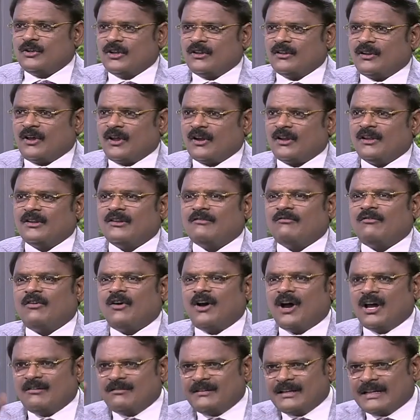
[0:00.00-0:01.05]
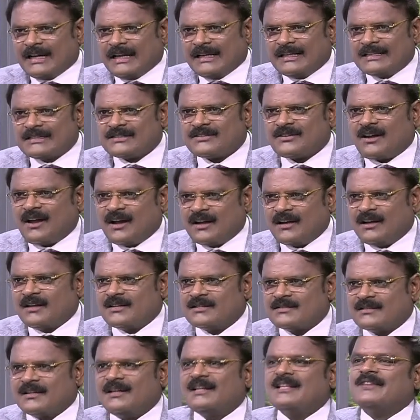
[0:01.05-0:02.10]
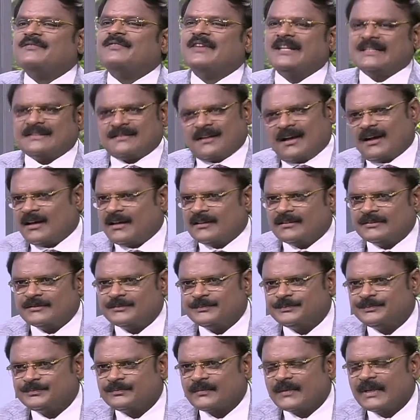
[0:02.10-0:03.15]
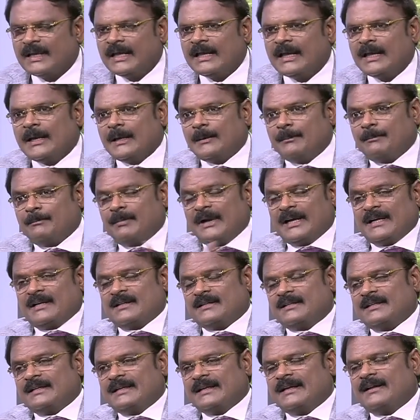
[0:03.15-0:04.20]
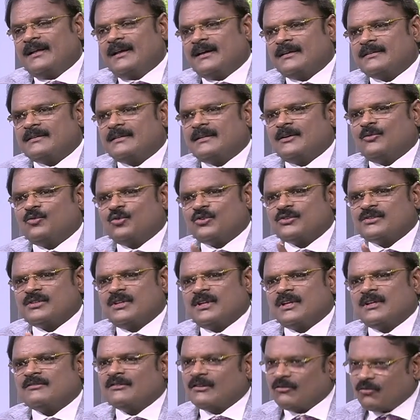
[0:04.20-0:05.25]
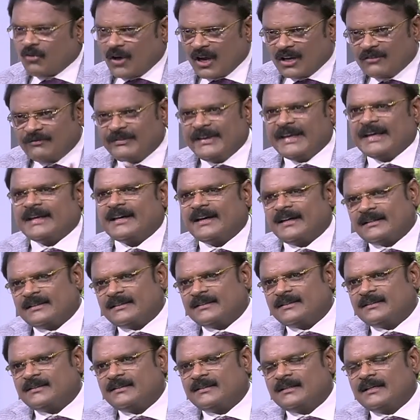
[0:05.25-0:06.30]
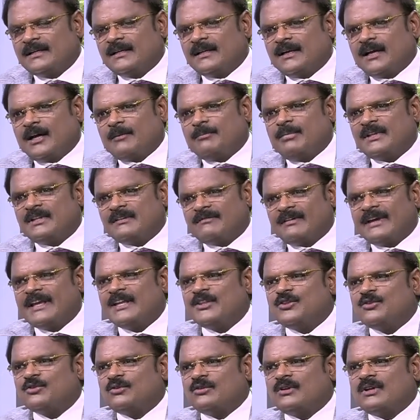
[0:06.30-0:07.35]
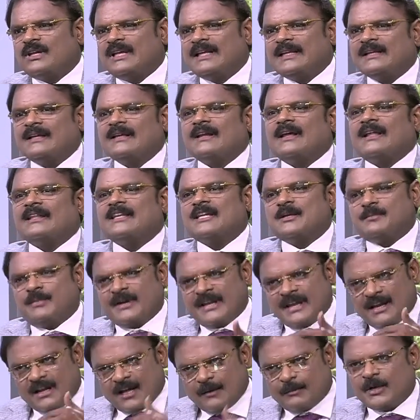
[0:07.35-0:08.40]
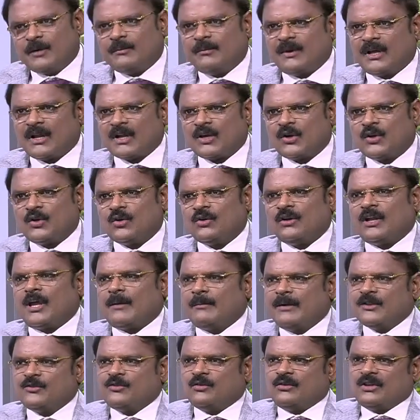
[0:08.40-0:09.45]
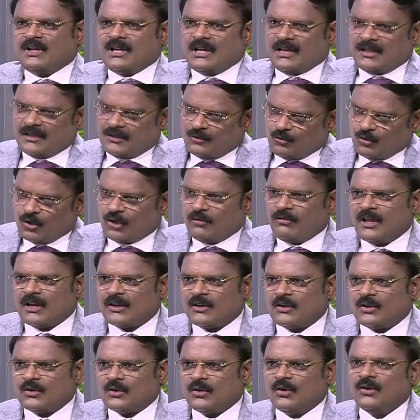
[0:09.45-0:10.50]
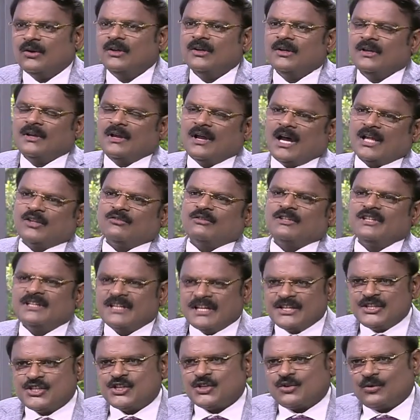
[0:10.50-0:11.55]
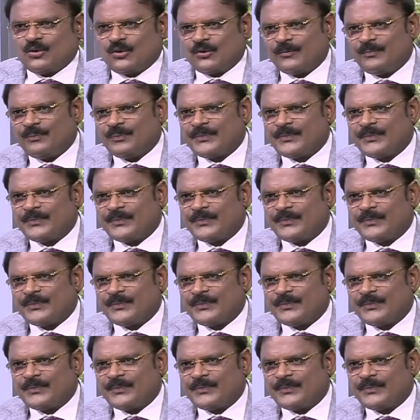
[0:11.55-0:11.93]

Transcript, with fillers: இருந்தாலும் அந்த வால்வ் நல்லா ஸ்ட்ராங்காக இருந்துச்சுன்னா ரிஃப்ளெக்ஸ் ஆகாது பட் என்ன ஆகுதுன்னா ஒரு சிலருக்கு வந்து வால் வீக்காக இருக்குது அப்போ அந்த வயிற்றுக்குள்ளே இருக்கிற அதிகப்படியான அமிலமாக இருக்கட்டும் இல்லை அமிலத்தோட கலந்த உணவாக இருக்கட்டும் அது வந்து நெஞ்சுக்கு வரும்